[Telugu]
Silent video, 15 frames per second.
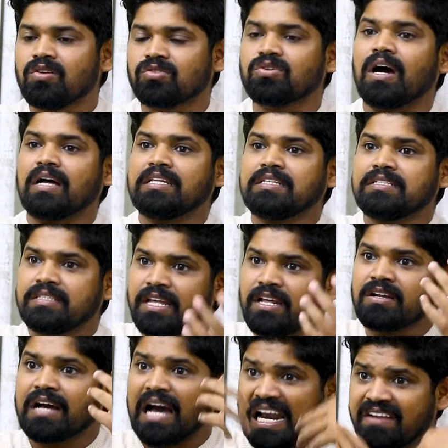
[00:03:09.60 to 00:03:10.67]
సో అది నేను
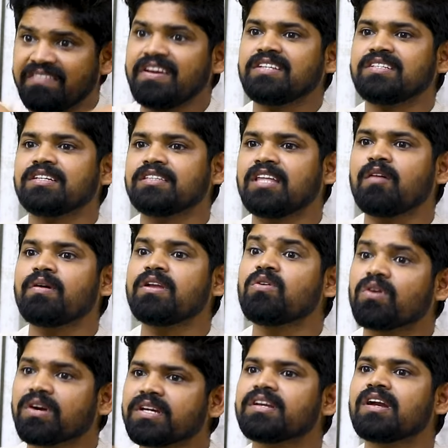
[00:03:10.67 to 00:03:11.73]
కన్వే చేద్దామని
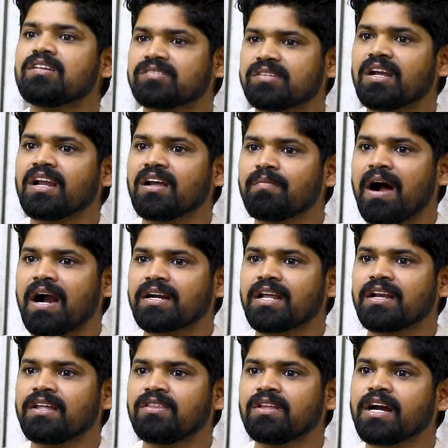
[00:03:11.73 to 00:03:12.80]
ఒకటికి రెండు సార్లు ఆ మాట
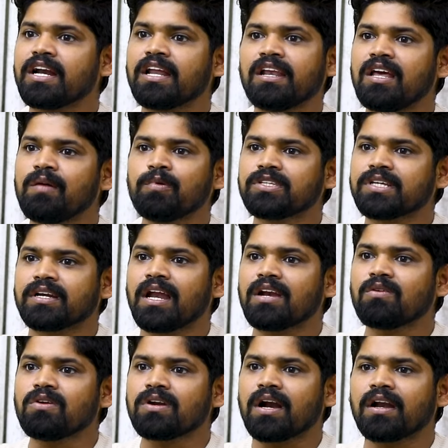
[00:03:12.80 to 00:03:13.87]
ఎందుకంటే లేకపోతే ఎట్లా
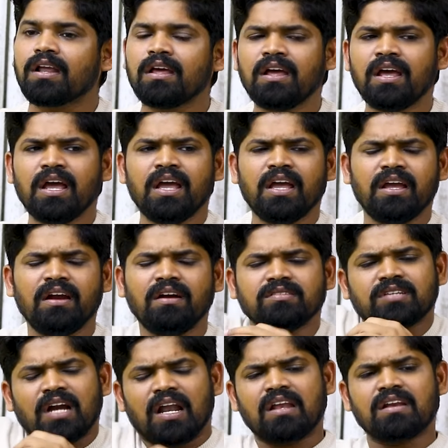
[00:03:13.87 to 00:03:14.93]
అనుకుంటున్నా అంటే వీడు
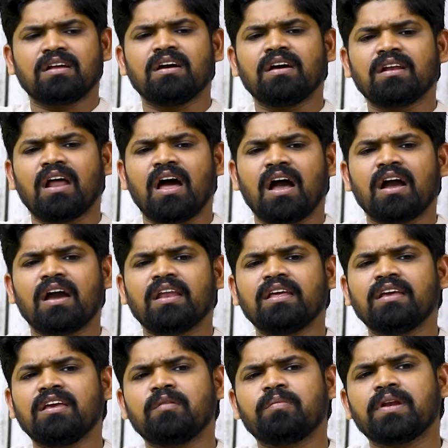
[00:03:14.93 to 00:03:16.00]
సడన్గా రాగానే
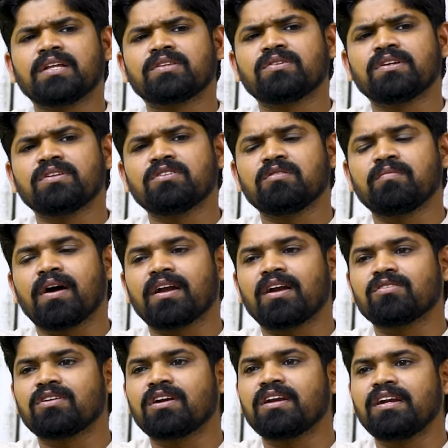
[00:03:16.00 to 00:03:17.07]
గీబీలతో ఎందుకు
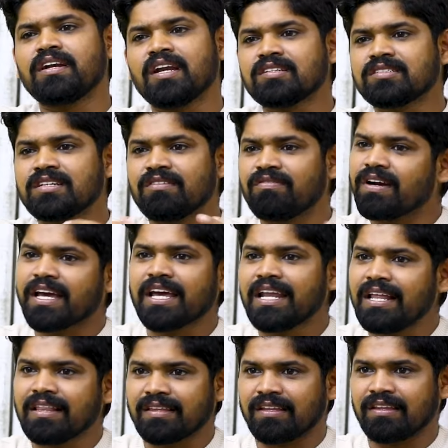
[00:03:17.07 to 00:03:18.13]
మాట్లాడుతున్నాను ఇంటెన్షన్ ఎవరికైనా
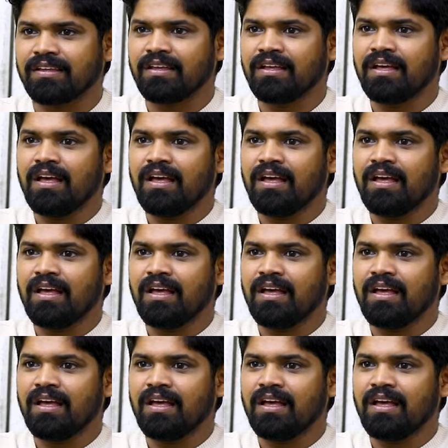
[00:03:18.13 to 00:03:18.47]
వెళ్తుంది